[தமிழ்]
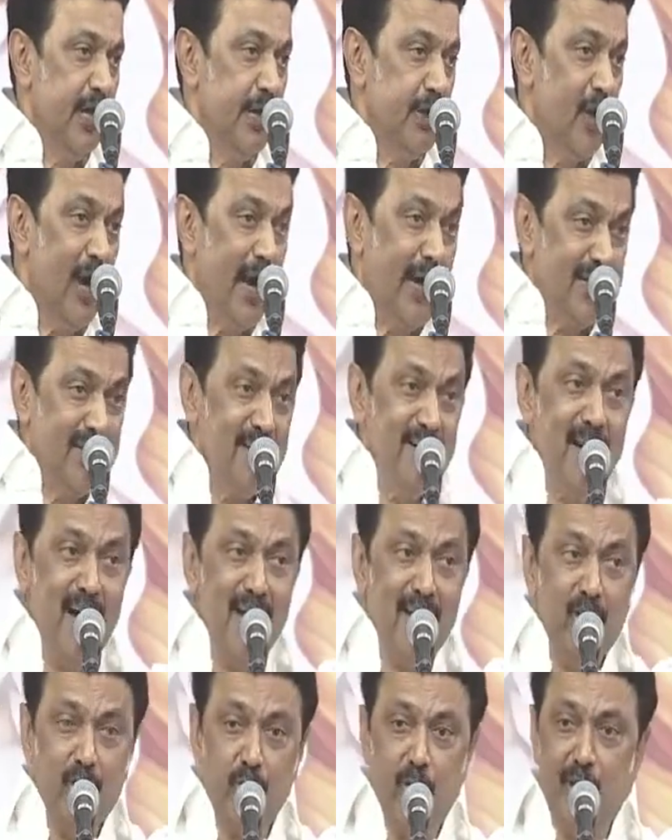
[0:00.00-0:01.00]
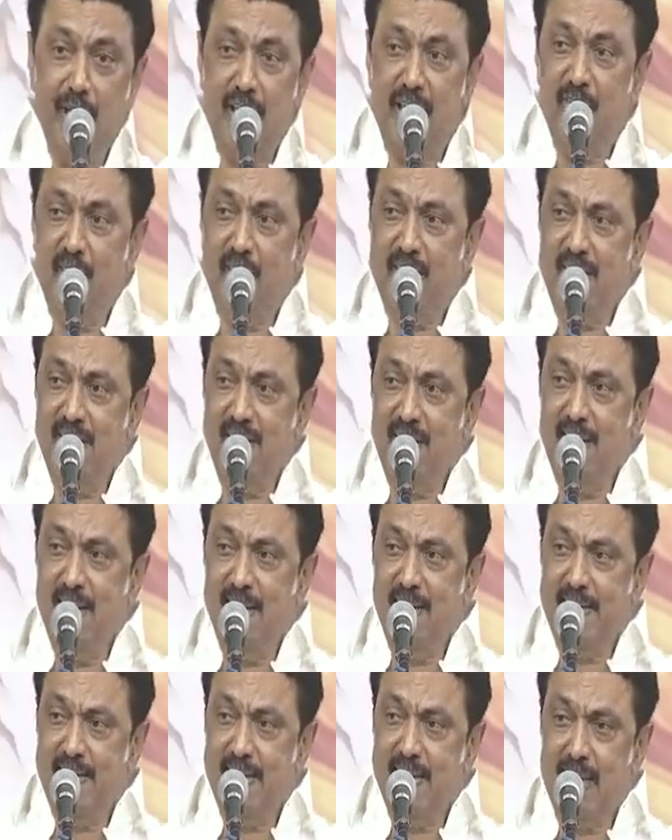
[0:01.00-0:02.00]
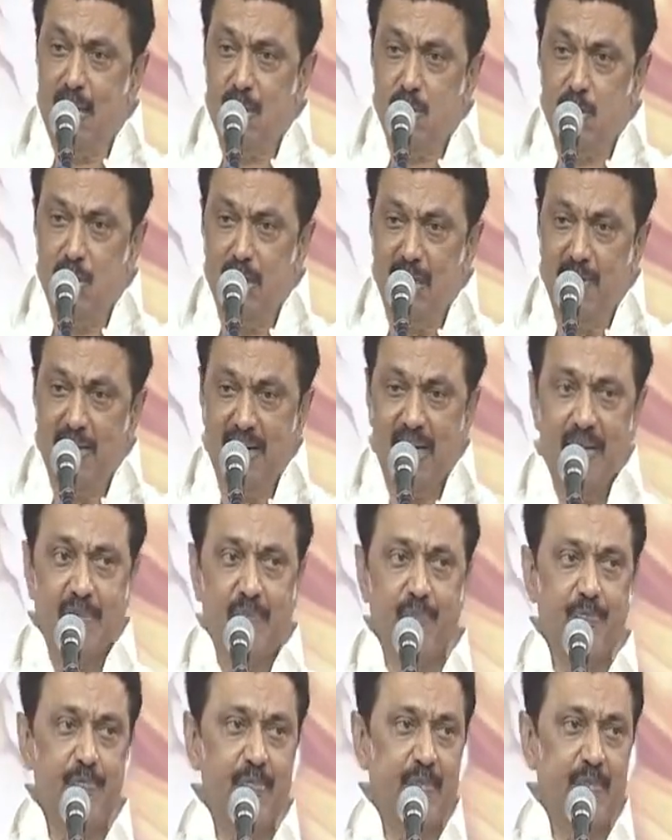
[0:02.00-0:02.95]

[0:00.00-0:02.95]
ஏதோ அகங்காரம் துணைக்கு வகையில் அதை நான் சொல்லவில்லை